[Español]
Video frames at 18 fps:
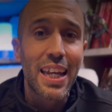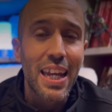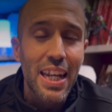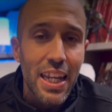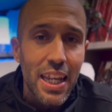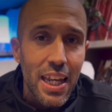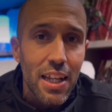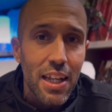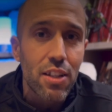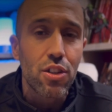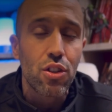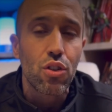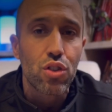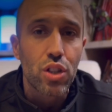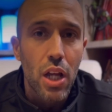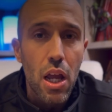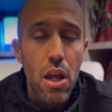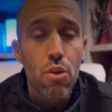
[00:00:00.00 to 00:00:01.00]

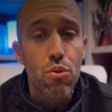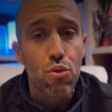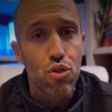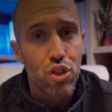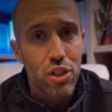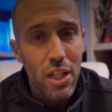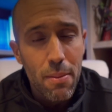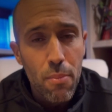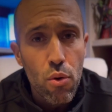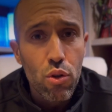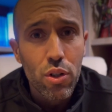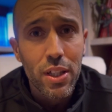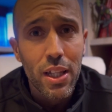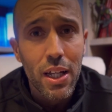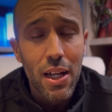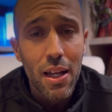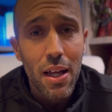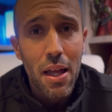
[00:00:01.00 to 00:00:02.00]
500 euros de
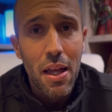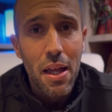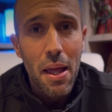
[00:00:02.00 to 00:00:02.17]
multa